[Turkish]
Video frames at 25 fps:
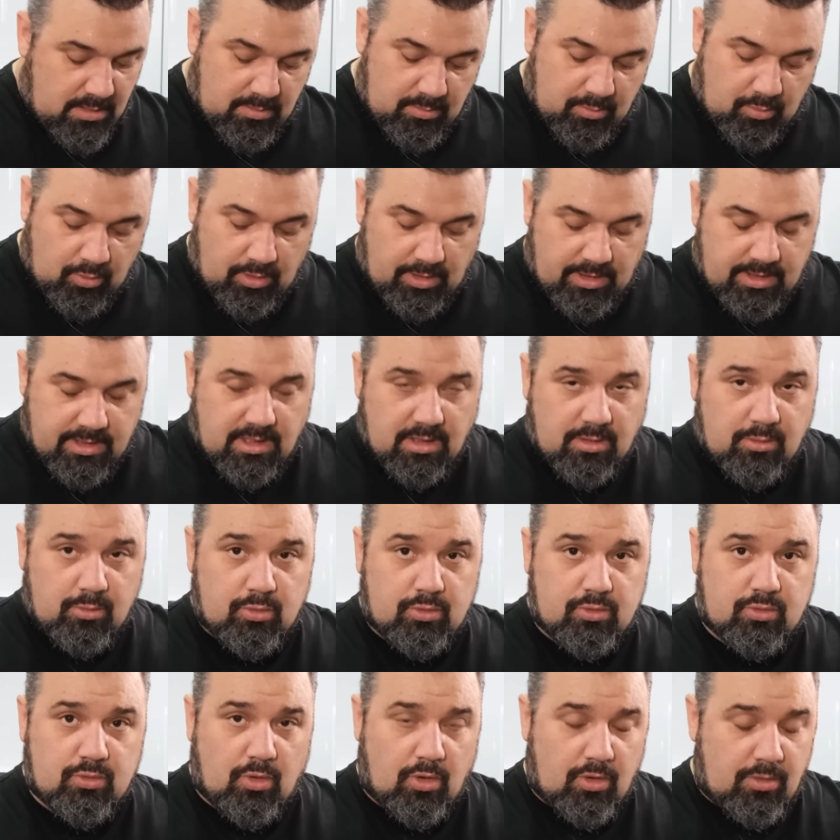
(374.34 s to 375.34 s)
Bu arada
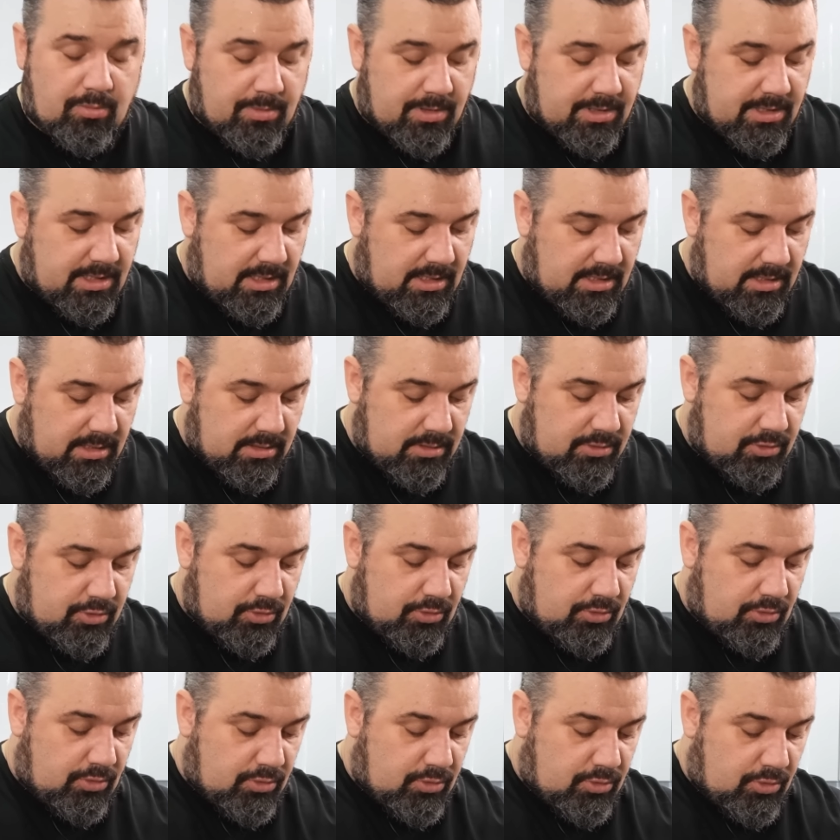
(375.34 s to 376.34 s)
tuz koymadık.
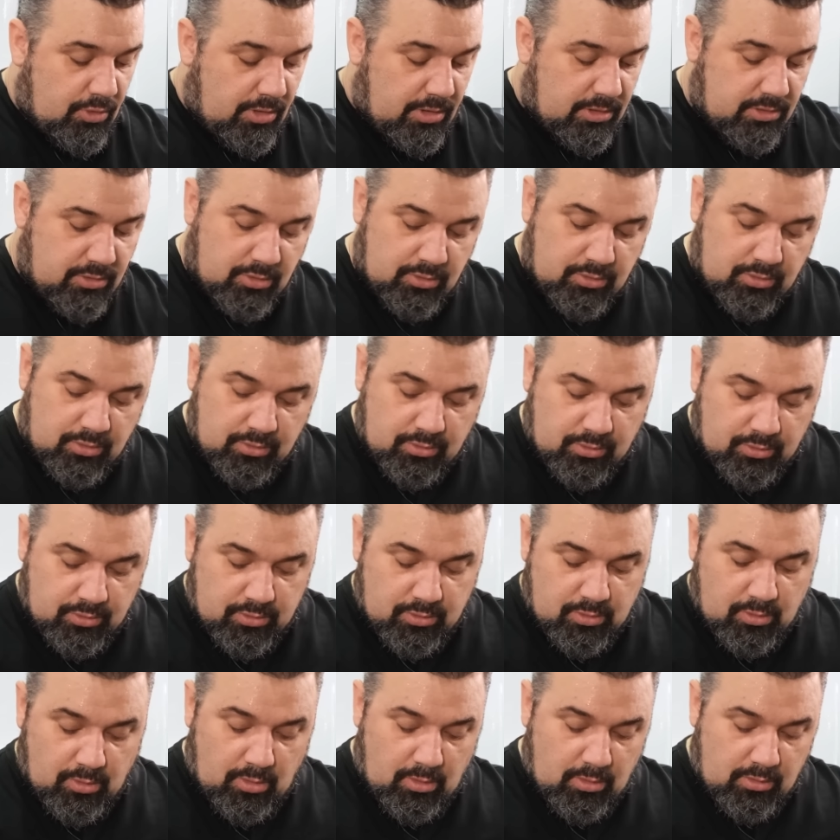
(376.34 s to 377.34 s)
Çünkü soya sosu
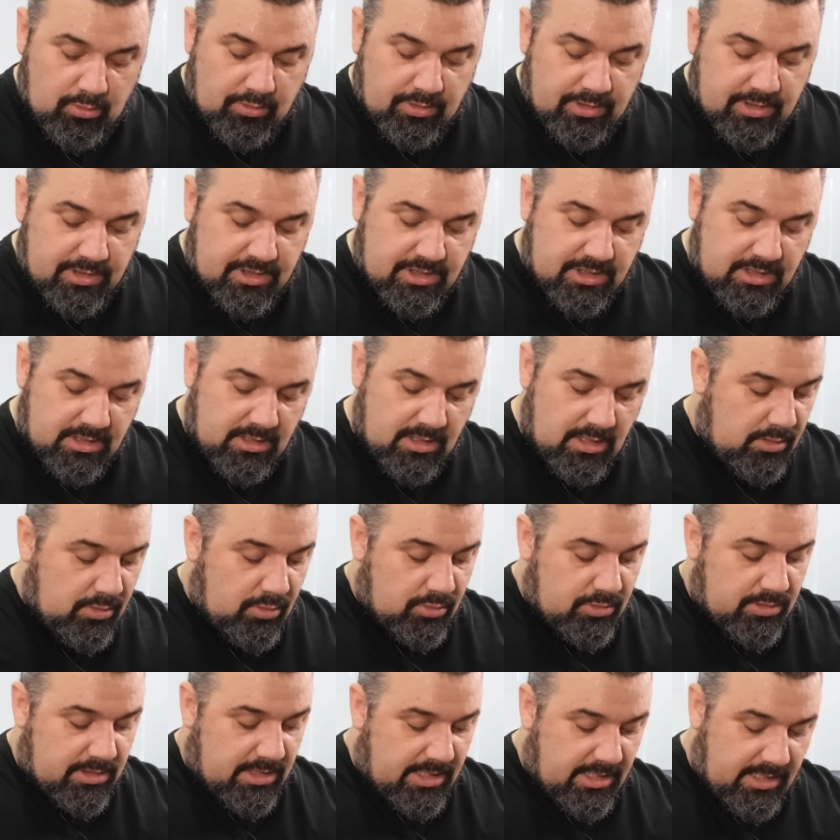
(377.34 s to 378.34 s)
tuzlu olduğu için
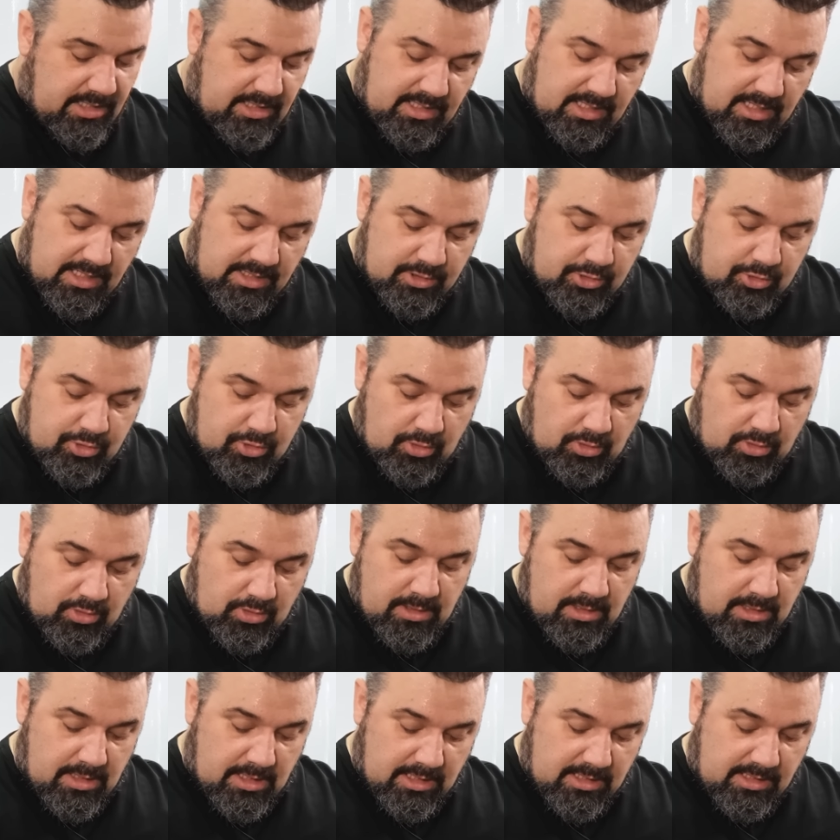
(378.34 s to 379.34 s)
tuza ihtiyaç
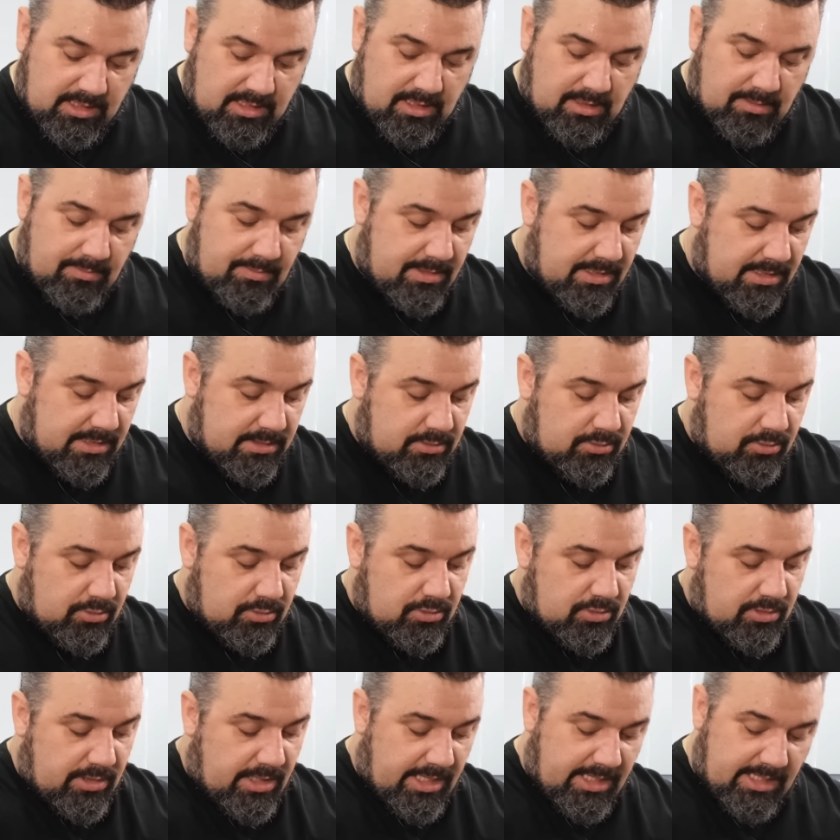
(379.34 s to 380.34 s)
yok. Hatta biraz
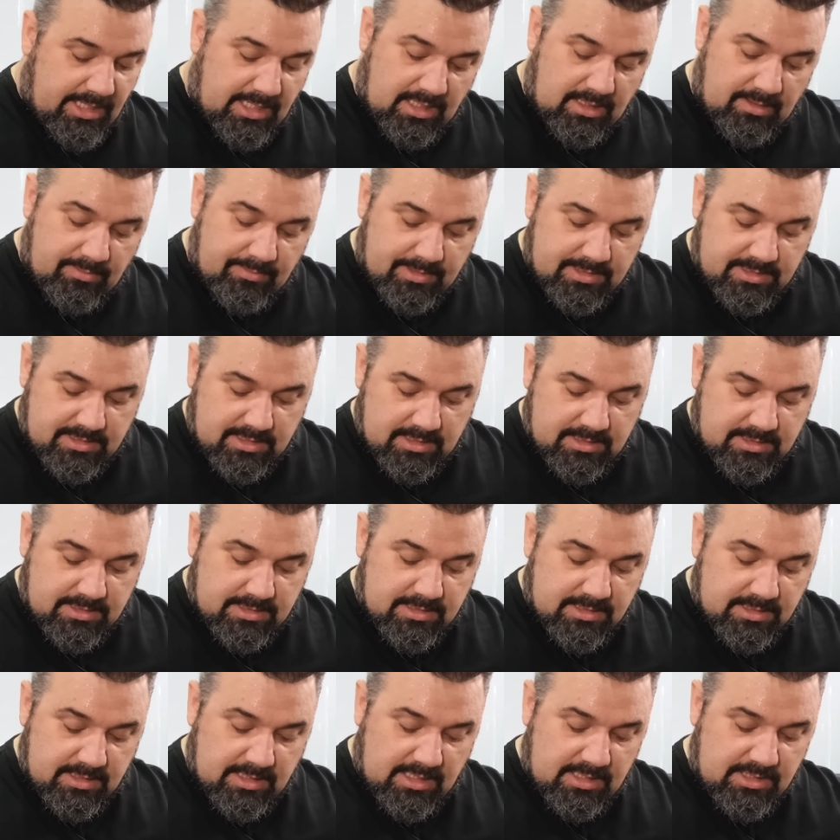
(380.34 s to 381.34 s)
tuzu dengelemesi
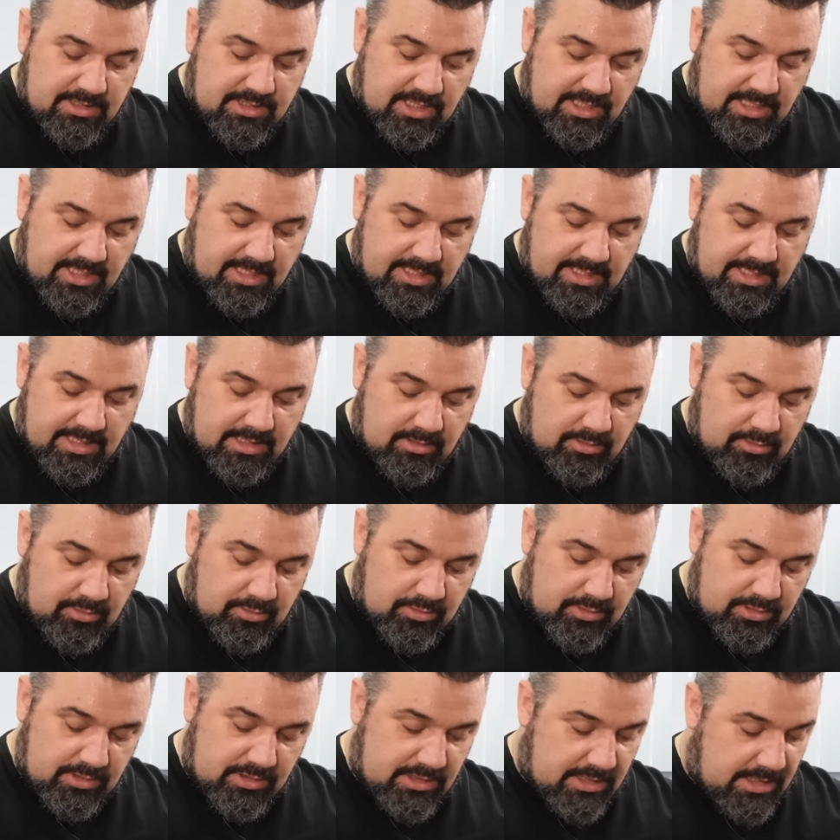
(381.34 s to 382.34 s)
açısından şeker
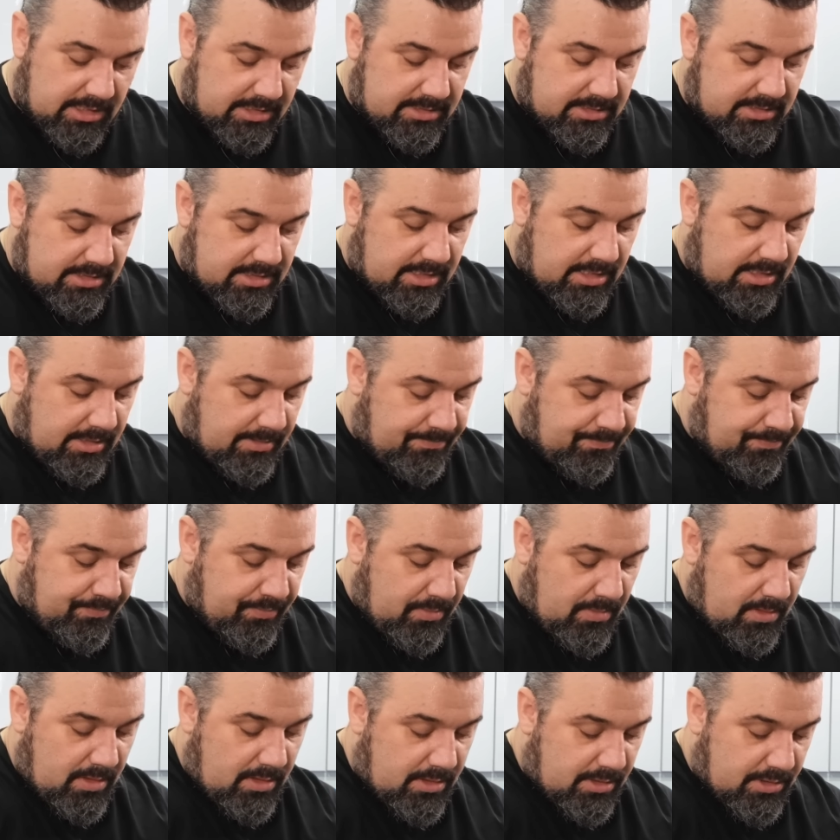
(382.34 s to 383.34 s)
ekliyoruz içerisine
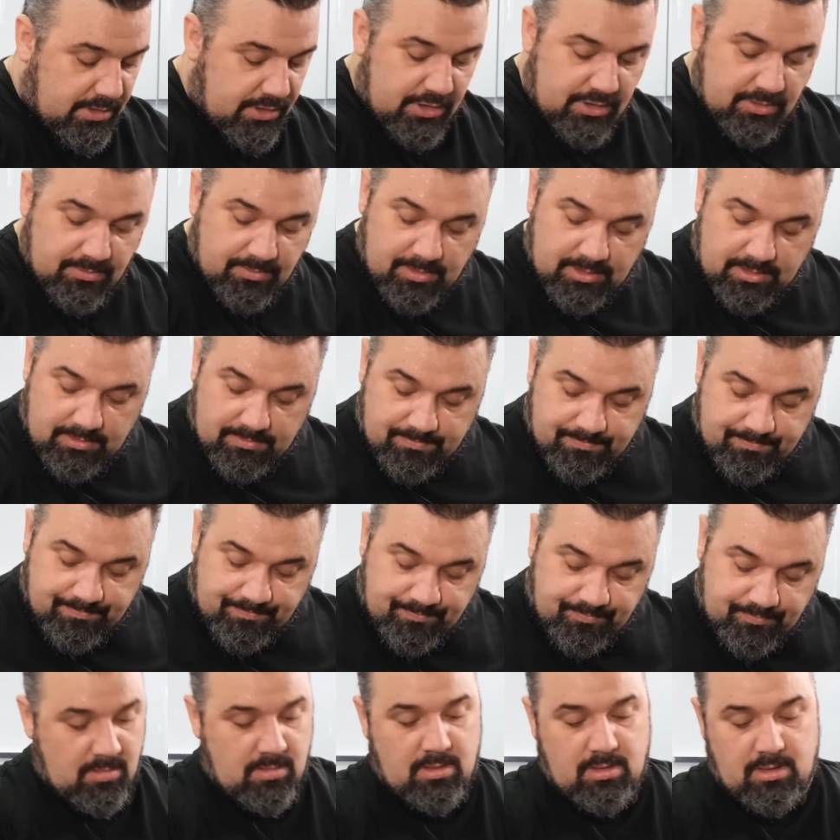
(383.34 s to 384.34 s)
karışımın.
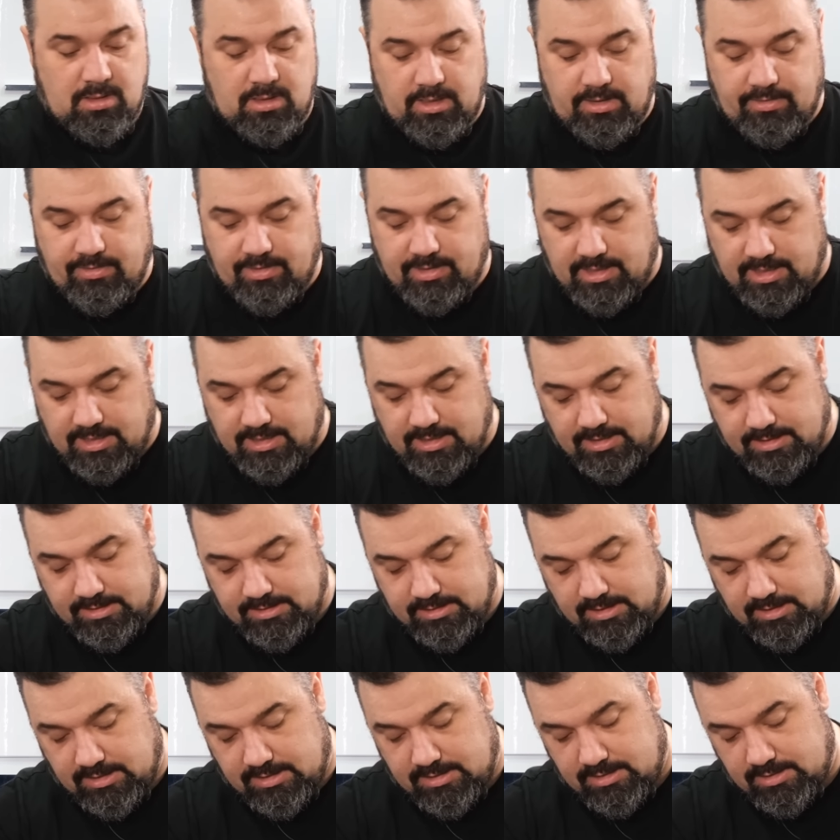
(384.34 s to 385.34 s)
Evet
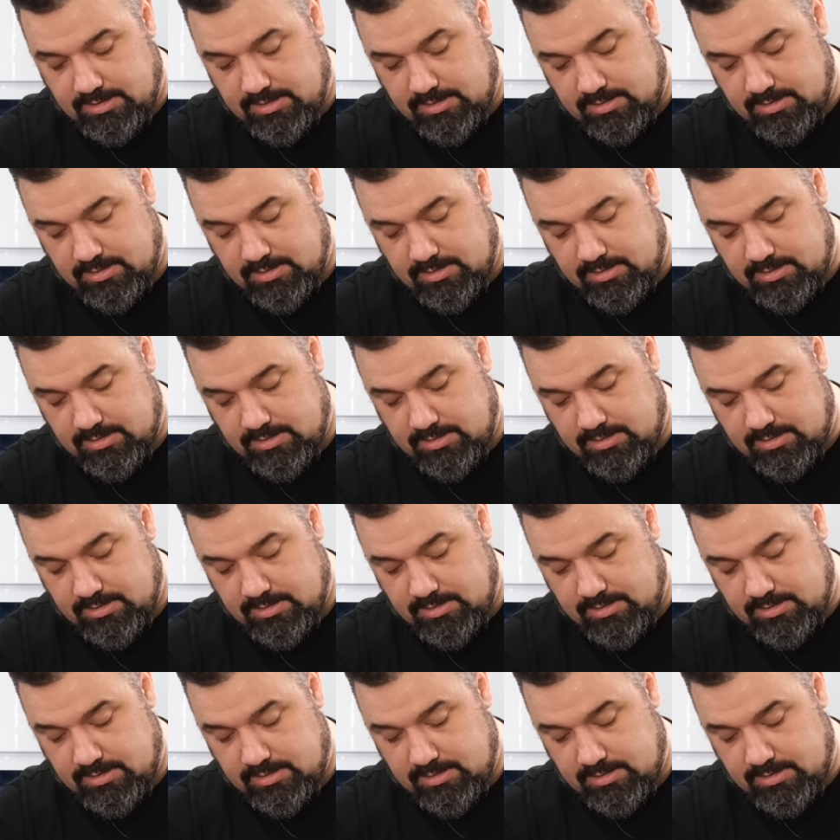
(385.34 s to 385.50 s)
arkadaşlar.